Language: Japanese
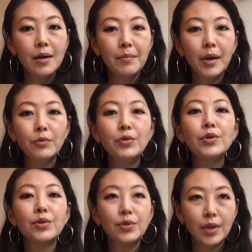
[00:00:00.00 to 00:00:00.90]
宇
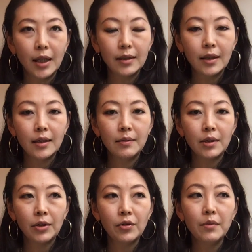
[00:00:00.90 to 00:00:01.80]
宙だったり、
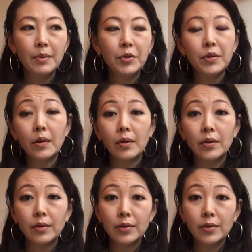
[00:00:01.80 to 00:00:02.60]
例えばもっと